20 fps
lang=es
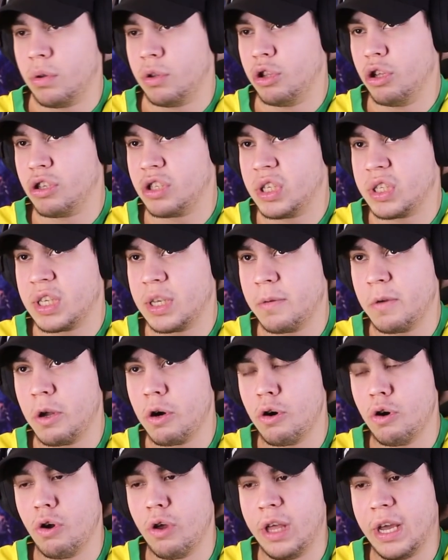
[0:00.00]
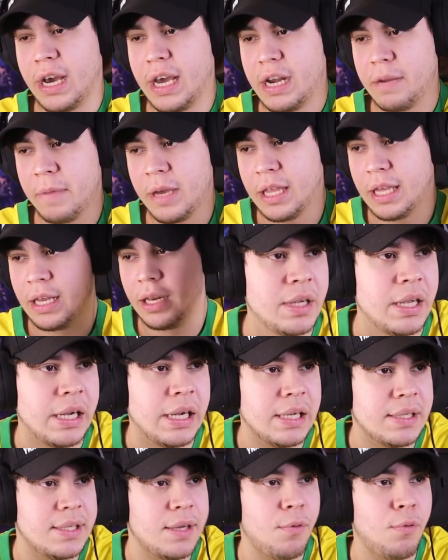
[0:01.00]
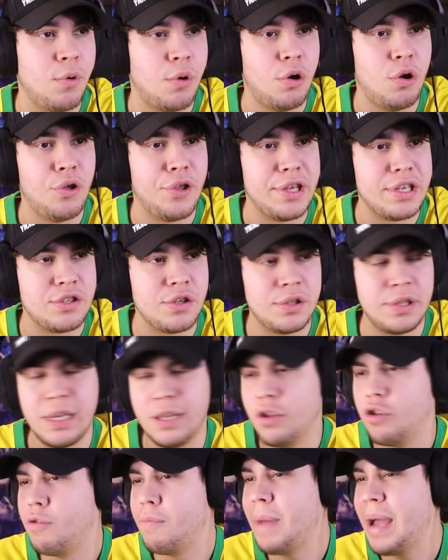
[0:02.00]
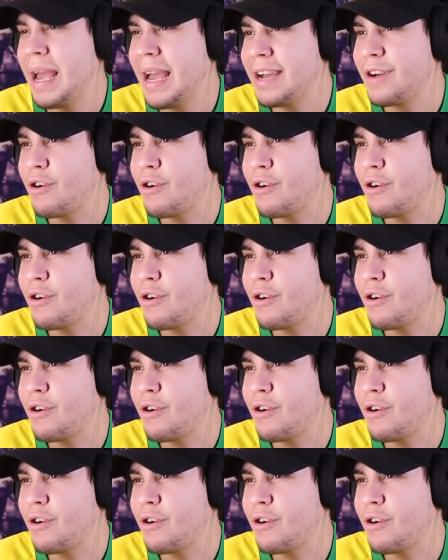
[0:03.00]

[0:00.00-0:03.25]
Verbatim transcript: no sé si vieron lo de Gary Medel, que se burló de Soteldo. Más